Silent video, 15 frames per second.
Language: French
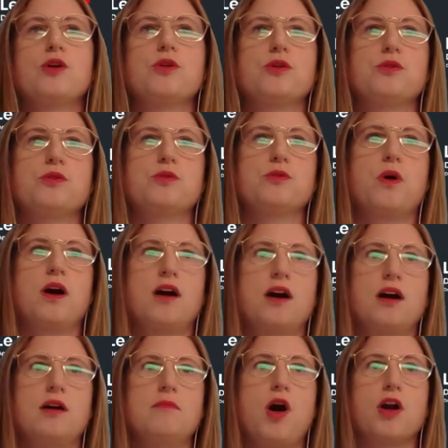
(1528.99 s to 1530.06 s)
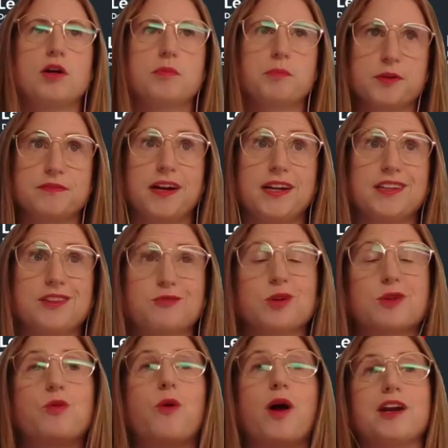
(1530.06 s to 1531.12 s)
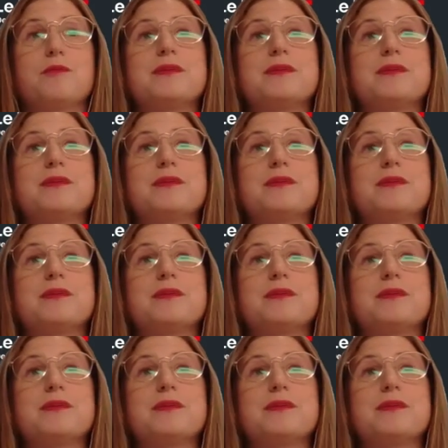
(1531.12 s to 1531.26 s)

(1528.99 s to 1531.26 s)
c'est effectivement en partenariat,